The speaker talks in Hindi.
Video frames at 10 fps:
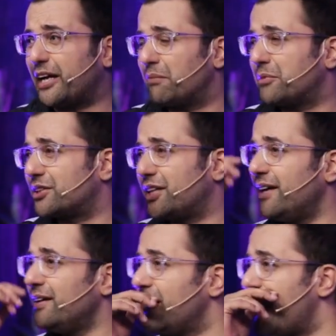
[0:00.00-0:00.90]
एक काम करते
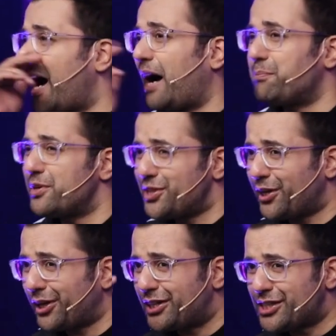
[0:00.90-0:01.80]
हैं आप में
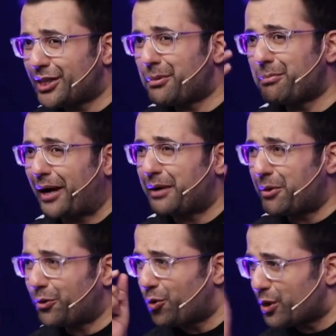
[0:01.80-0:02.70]
से किसी के भी माइंड
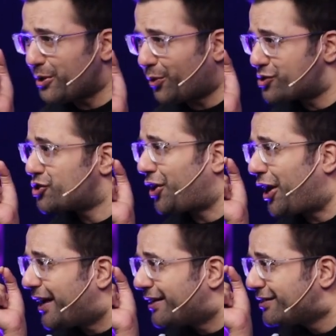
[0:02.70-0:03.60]
में कोई भी क्वेश्चन
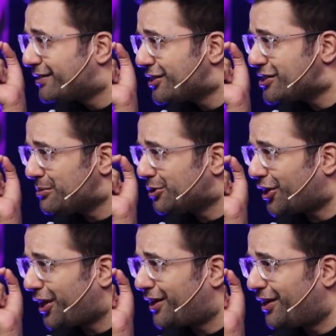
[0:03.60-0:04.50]
है किसी भी
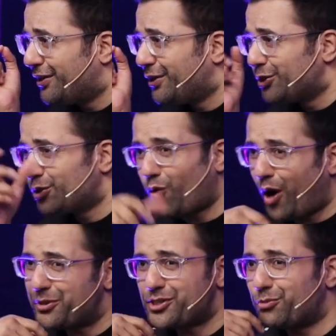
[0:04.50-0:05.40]
तरह का तो वो
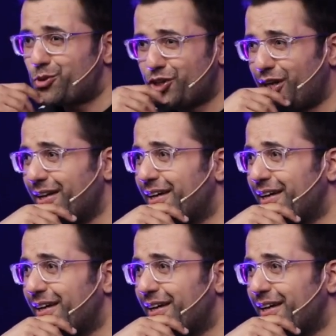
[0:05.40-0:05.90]
आप इनसे पूछिए